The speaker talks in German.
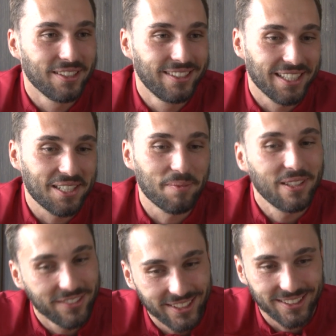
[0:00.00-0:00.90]
nicht direkt
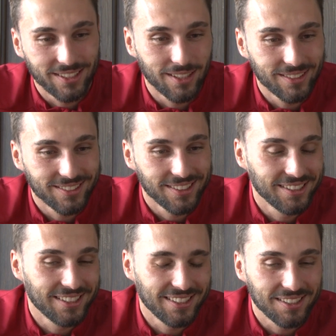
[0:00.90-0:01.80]
mitwirken kann,
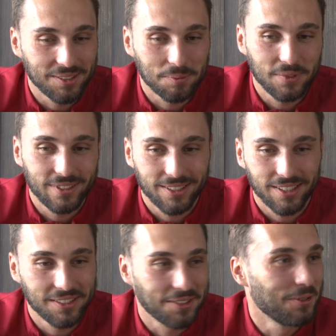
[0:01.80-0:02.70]
äh, bin ich
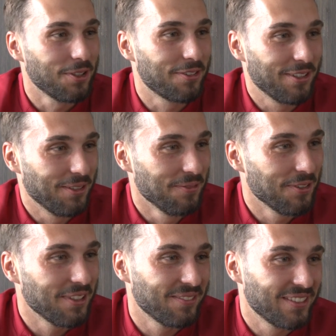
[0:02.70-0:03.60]
sehr, sehr gut aufgenommen
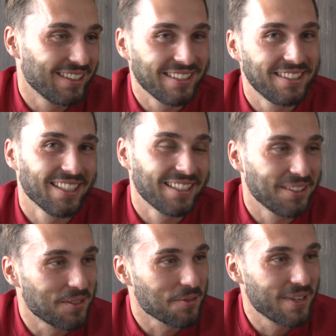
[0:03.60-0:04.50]
worden. Mich hat nicht direkt
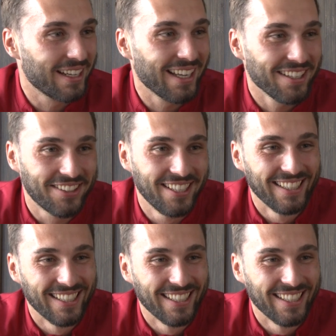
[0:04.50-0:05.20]
jemand umgegrätscht.